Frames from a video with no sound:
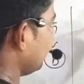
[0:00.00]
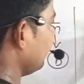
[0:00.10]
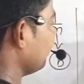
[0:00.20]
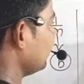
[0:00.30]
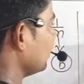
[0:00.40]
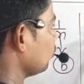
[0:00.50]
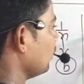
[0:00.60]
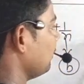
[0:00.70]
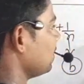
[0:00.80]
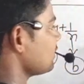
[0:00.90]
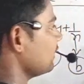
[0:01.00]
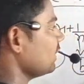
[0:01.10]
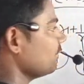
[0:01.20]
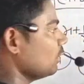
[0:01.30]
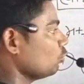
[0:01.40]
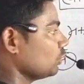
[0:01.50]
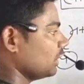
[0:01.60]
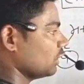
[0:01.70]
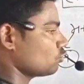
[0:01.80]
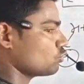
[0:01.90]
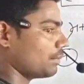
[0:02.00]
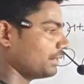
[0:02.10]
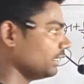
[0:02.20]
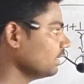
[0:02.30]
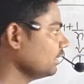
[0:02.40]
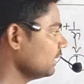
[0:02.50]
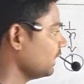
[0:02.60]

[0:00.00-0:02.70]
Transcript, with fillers: ए है ए बी है तो ए प्लस बी की वैल्यू कितनी है दोस्तों आपकी